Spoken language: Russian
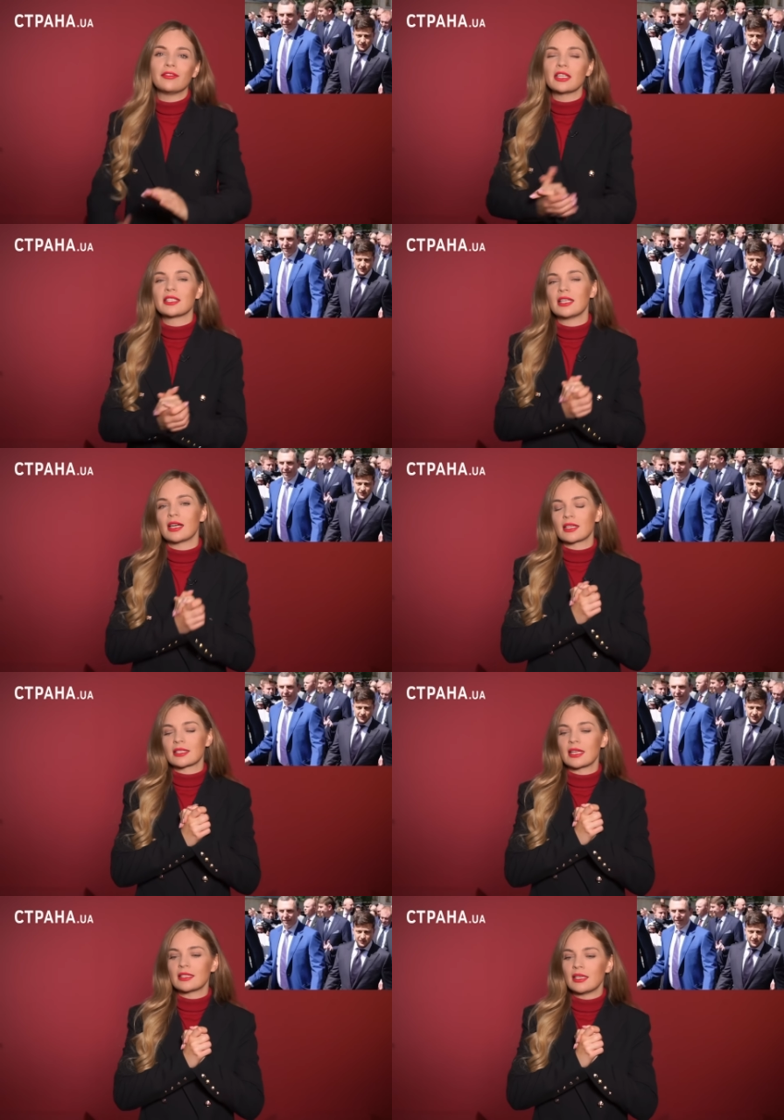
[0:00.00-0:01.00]
версия
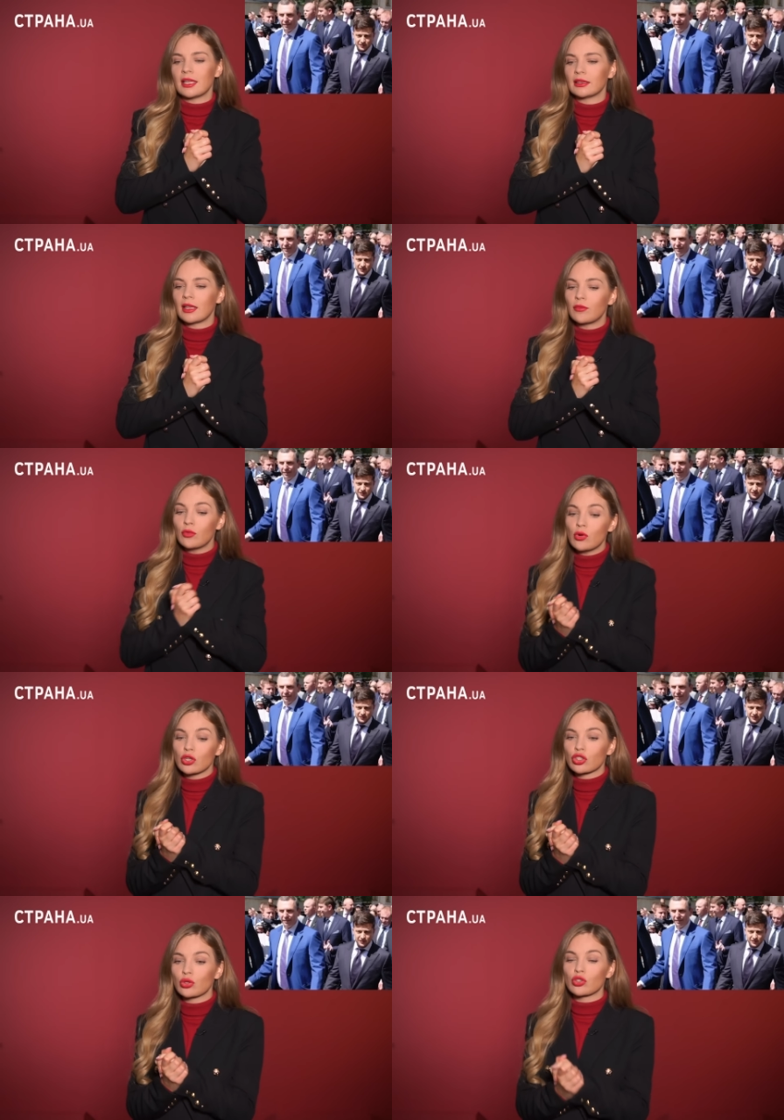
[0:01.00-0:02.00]
касательно
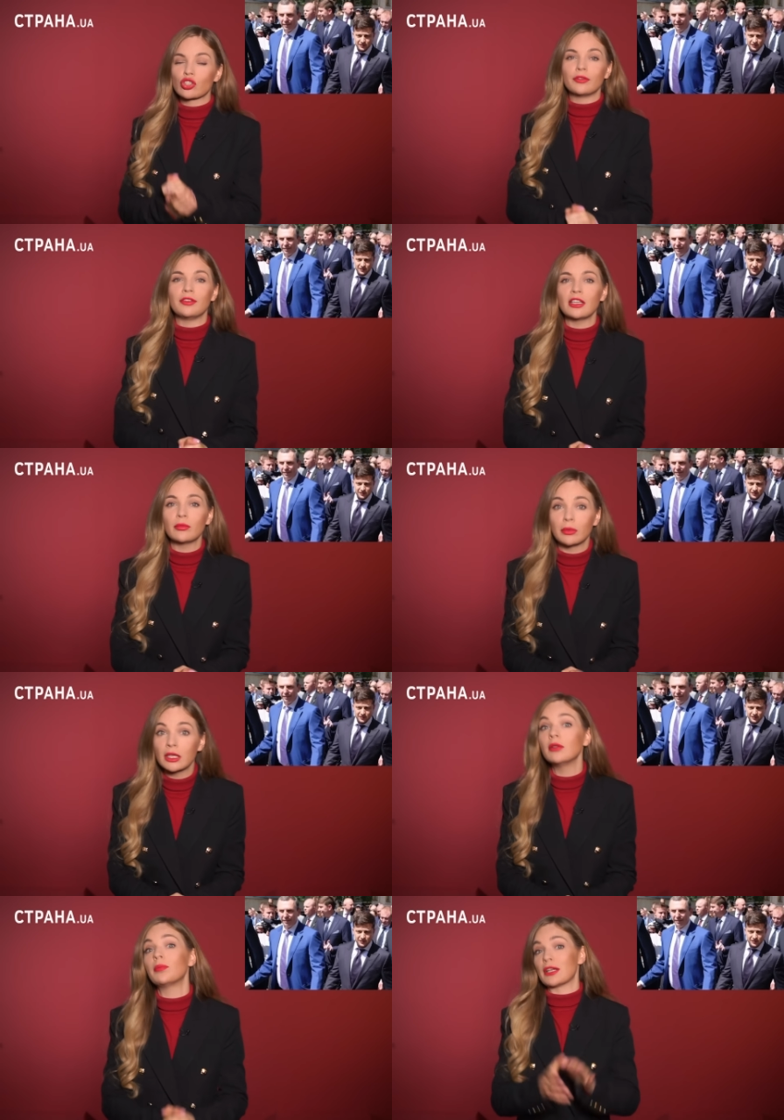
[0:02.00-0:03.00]
того, что Шефир
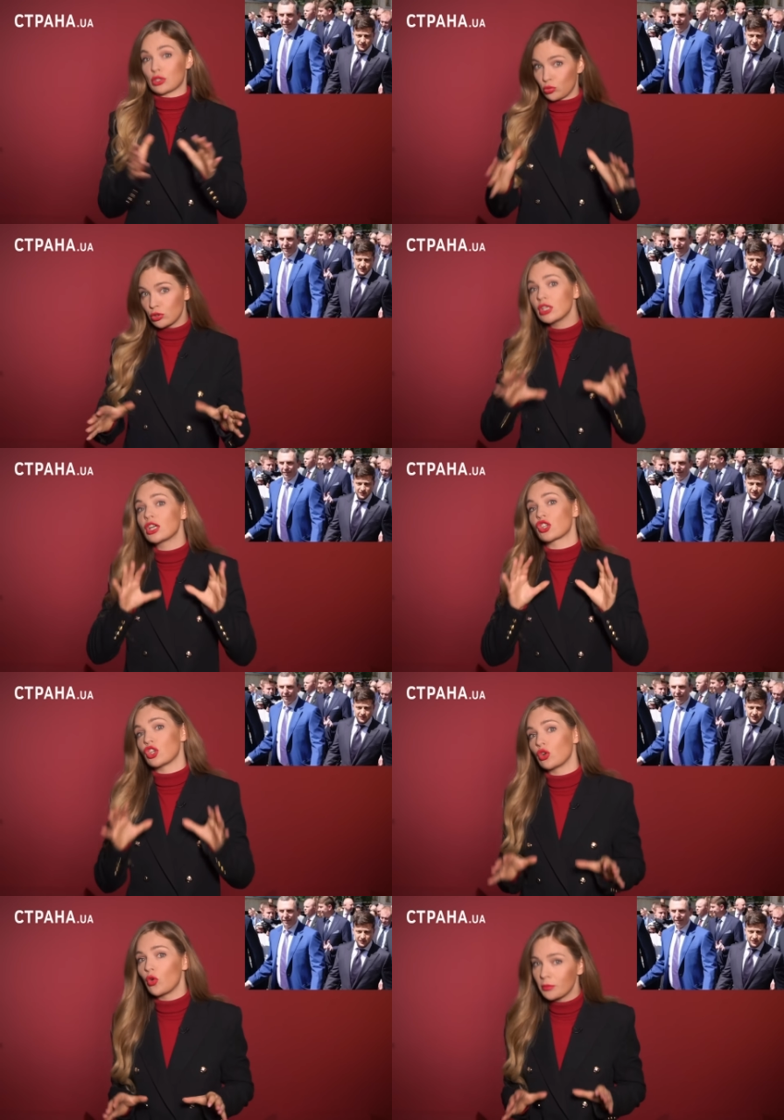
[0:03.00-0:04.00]
был по сути
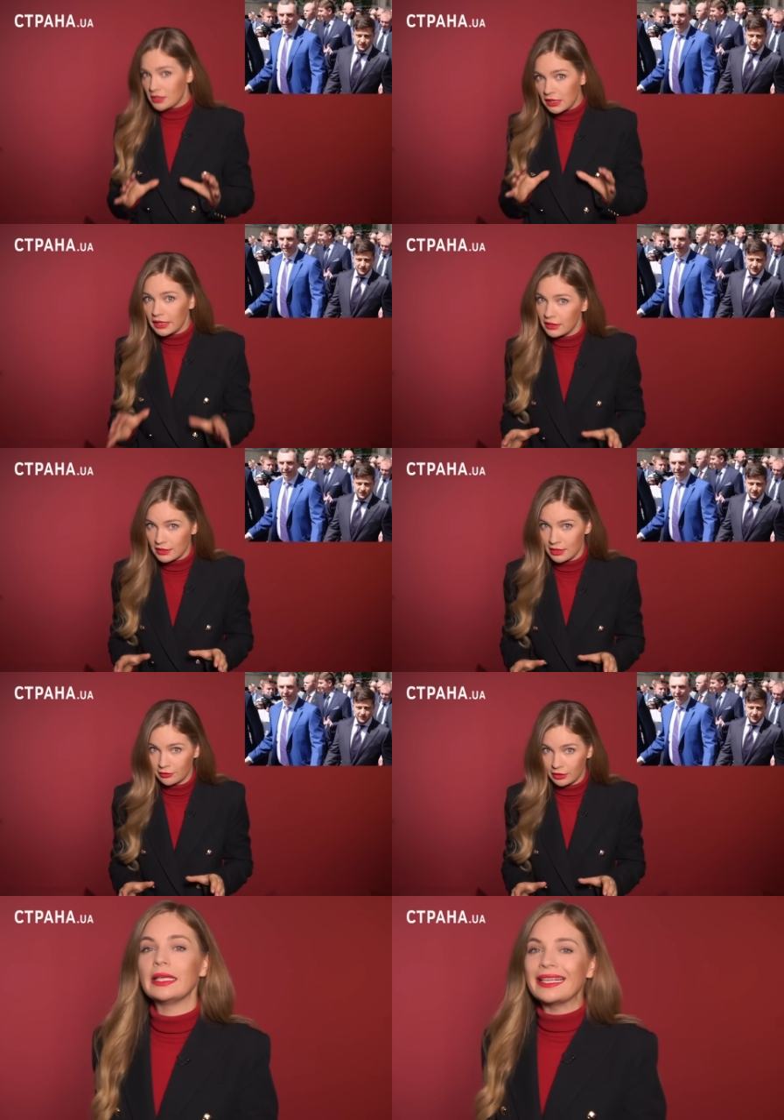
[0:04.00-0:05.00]
кошельком
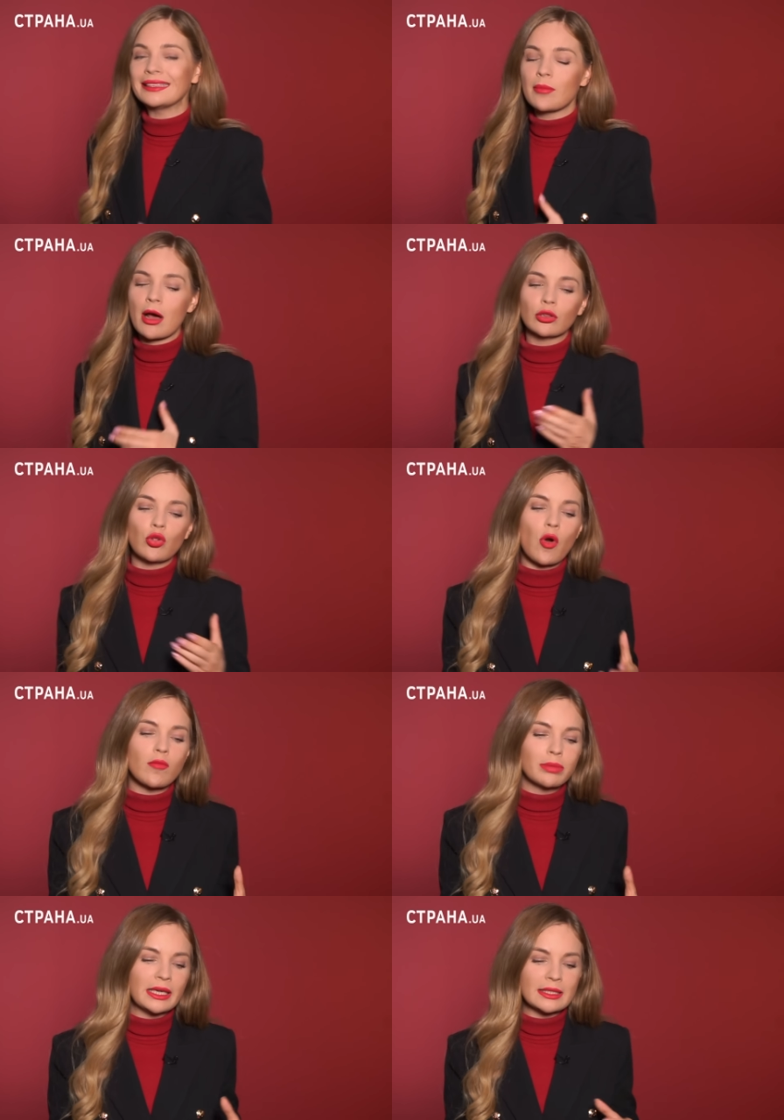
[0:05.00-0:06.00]
Зеленского. И это могло
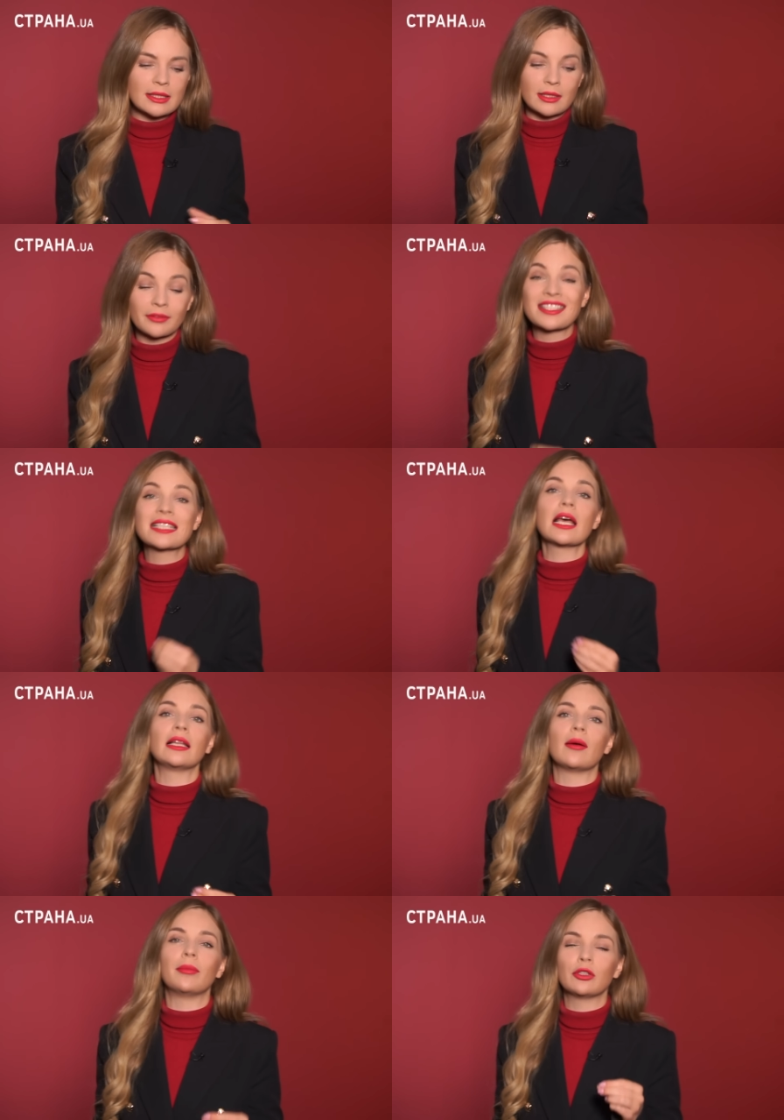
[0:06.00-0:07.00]
быть в
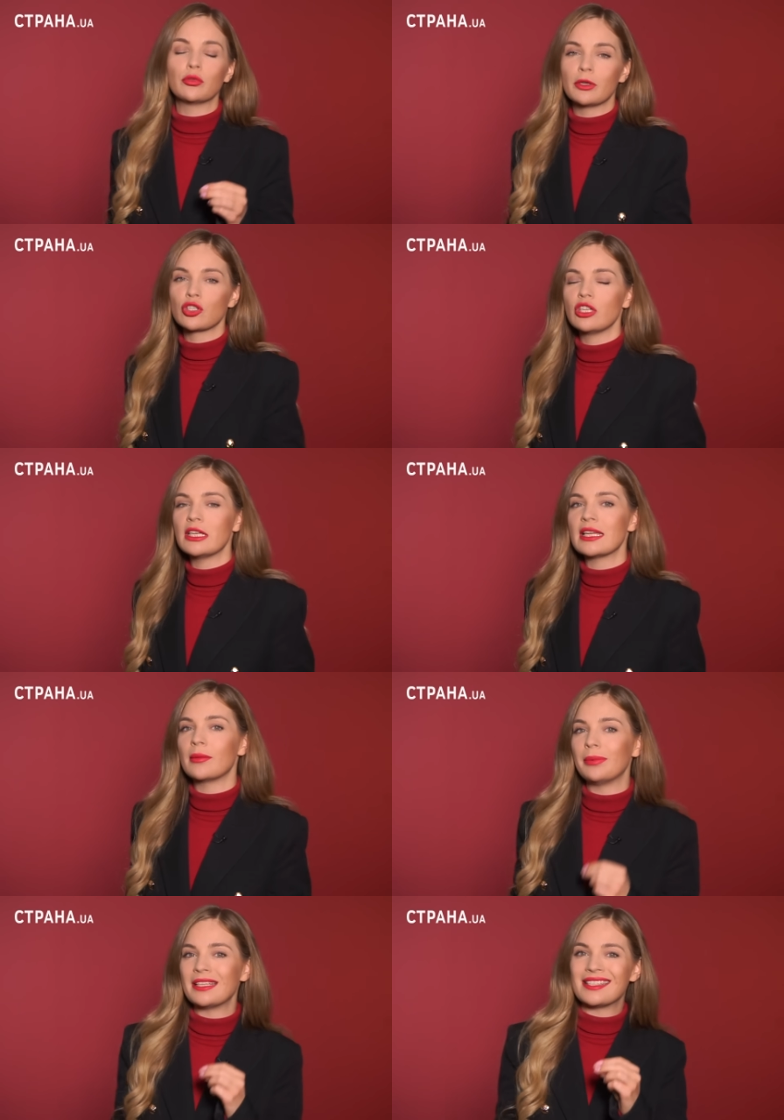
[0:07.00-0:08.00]
целом предупреждение
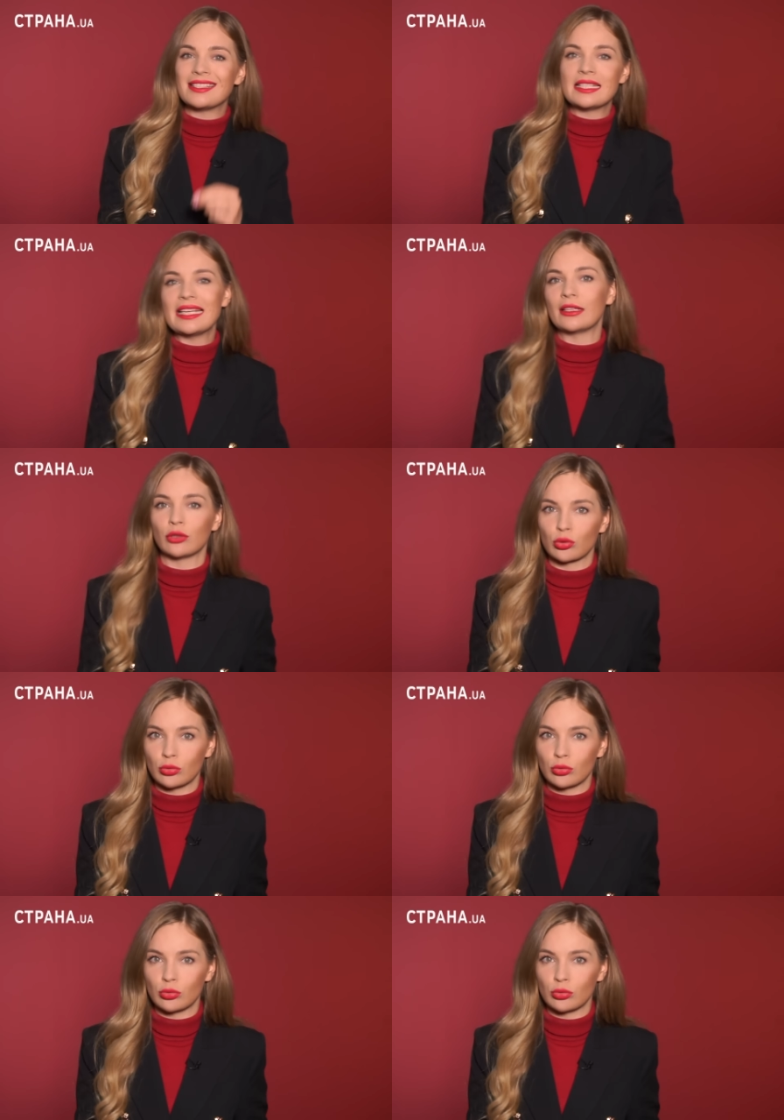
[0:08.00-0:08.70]
президенту